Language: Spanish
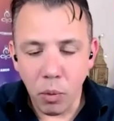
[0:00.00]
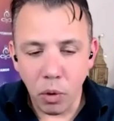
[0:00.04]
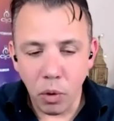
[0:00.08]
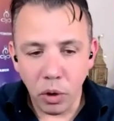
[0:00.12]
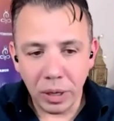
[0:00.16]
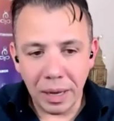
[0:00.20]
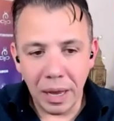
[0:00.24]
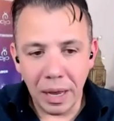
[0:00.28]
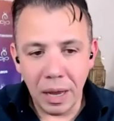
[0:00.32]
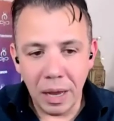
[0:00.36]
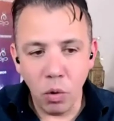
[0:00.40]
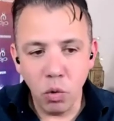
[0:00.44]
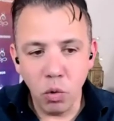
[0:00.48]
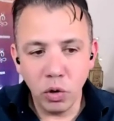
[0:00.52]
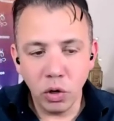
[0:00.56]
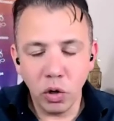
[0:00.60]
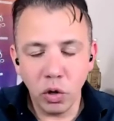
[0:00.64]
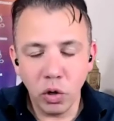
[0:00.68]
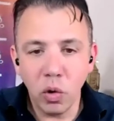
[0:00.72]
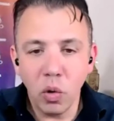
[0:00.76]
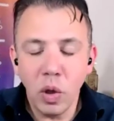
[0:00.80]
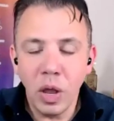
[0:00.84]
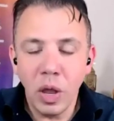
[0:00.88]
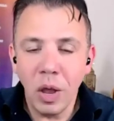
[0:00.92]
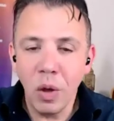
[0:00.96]
porque es
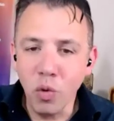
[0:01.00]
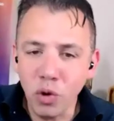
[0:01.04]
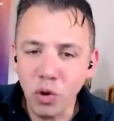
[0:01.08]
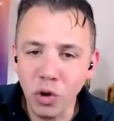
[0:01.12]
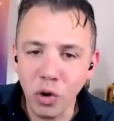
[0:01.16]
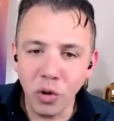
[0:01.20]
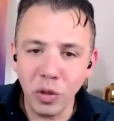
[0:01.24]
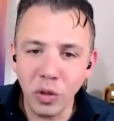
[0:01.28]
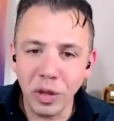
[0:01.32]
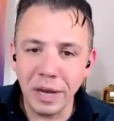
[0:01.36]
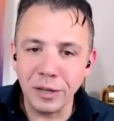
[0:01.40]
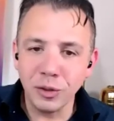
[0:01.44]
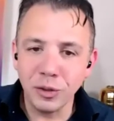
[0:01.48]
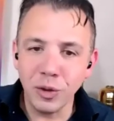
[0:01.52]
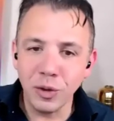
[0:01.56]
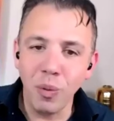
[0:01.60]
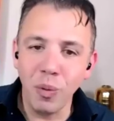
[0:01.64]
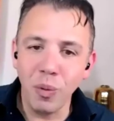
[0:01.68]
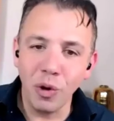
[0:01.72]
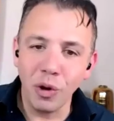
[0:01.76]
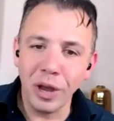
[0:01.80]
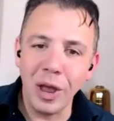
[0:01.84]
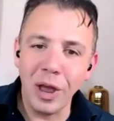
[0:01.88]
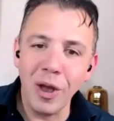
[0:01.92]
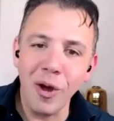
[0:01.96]
uno, es uno de esos
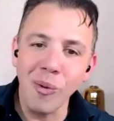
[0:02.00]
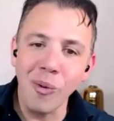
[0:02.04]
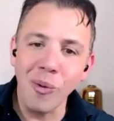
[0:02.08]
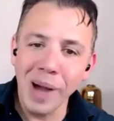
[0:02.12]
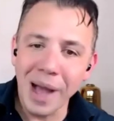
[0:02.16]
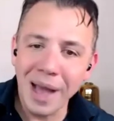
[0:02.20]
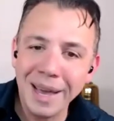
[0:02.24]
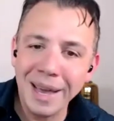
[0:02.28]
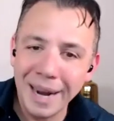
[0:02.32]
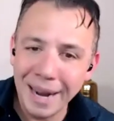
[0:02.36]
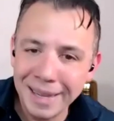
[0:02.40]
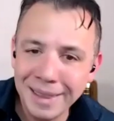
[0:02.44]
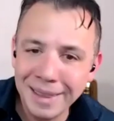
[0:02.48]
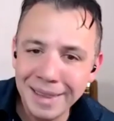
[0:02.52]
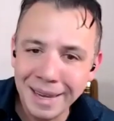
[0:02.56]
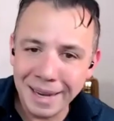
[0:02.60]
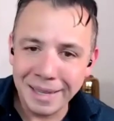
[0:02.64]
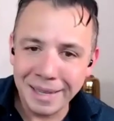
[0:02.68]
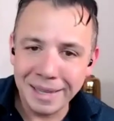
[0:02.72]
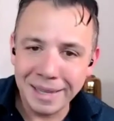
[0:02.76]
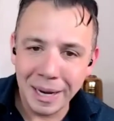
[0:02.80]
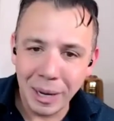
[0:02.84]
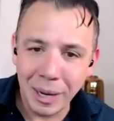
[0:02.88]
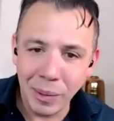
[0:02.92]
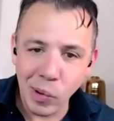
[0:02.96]
bloqueos más grandes
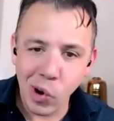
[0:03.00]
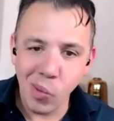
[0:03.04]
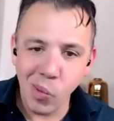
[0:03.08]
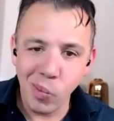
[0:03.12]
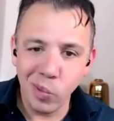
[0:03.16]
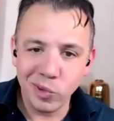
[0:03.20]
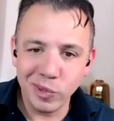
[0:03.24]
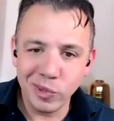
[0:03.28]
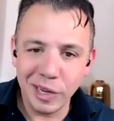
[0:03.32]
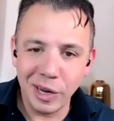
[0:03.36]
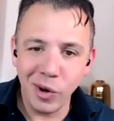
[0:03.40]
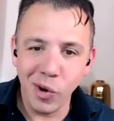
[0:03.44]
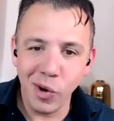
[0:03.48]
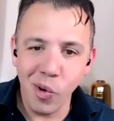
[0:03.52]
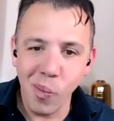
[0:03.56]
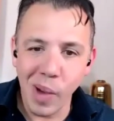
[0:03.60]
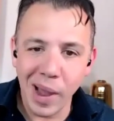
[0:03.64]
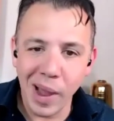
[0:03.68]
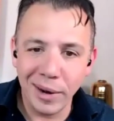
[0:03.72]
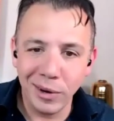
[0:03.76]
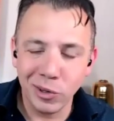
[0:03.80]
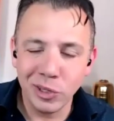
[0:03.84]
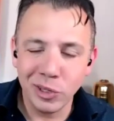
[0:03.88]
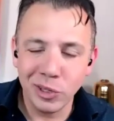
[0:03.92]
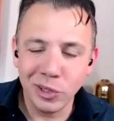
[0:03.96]
que tenemos como seres
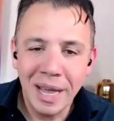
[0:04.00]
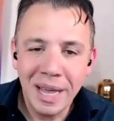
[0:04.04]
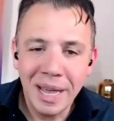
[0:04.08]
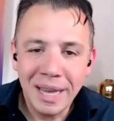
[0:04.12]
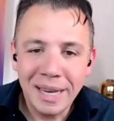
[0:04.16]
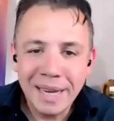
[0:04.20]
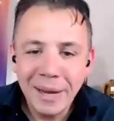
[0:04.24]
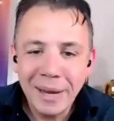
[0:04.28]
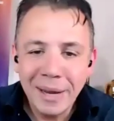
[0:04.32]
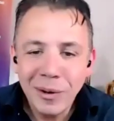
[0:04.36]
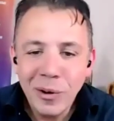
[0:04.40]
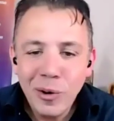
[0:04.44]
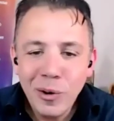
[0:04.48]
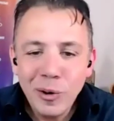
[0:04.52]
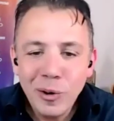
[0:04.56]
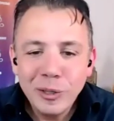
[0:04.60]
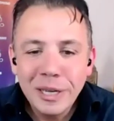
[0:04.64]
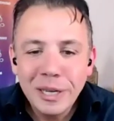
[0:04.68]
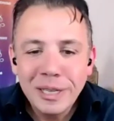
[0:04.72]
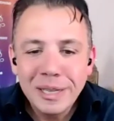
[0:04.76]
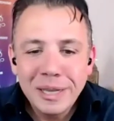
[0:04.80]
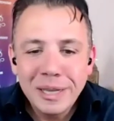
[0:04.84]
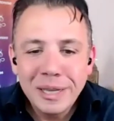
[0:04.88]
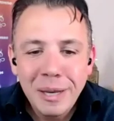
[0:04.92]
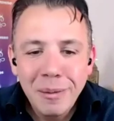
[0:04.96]
humanos, que no nos
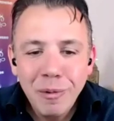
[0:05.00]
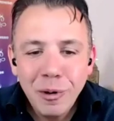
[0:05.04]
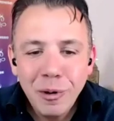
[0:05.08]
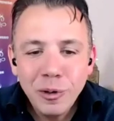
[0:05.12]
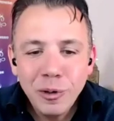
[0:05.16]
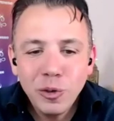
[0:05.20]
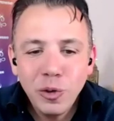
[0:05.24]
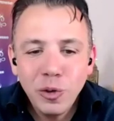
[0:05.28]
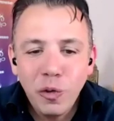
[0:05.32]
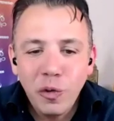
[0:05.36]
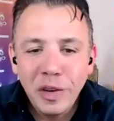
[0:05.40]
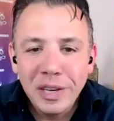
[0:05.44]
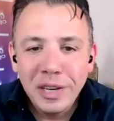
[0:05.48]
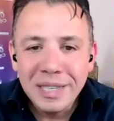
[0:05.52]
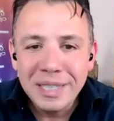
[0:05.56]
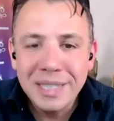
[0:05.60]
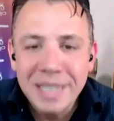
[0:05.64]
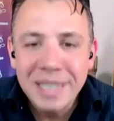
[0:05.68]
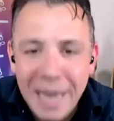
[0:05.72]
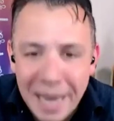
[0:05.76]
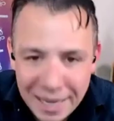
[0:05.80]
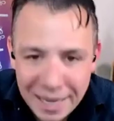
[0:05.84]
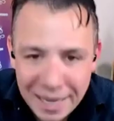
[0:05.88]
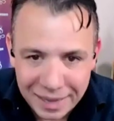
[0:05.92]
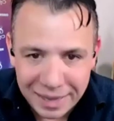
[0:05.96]
sentimos
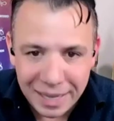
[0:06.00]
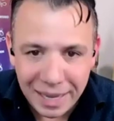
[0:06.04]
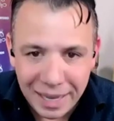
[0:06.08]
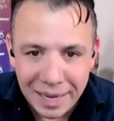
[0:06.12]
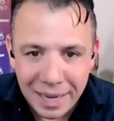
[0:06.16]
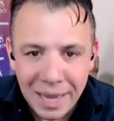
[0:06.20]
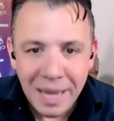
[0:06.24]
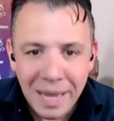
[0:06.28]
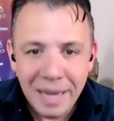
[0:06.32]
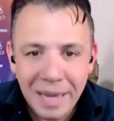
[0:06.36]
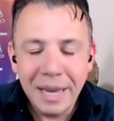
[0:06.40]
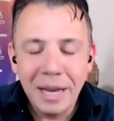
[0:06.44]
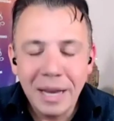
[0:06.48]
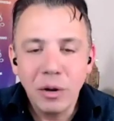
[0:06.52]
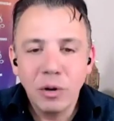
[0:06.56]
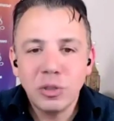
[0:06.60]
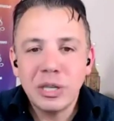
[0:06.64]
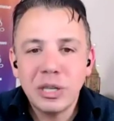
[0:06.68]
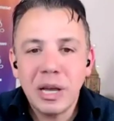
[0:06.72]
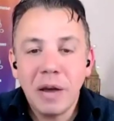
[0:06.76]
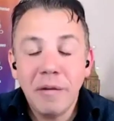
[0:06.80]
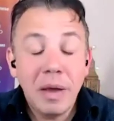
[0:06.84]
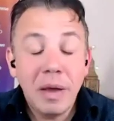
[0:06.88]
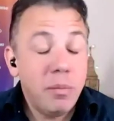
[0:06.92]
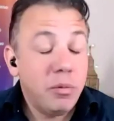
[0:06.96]
suficientes, que no
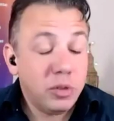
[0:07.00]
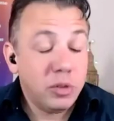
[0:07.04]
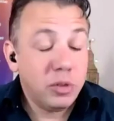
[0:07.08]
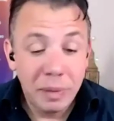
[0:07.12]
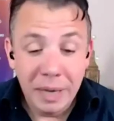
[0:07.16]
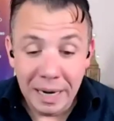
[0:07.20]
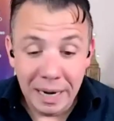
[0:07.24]
sabemos.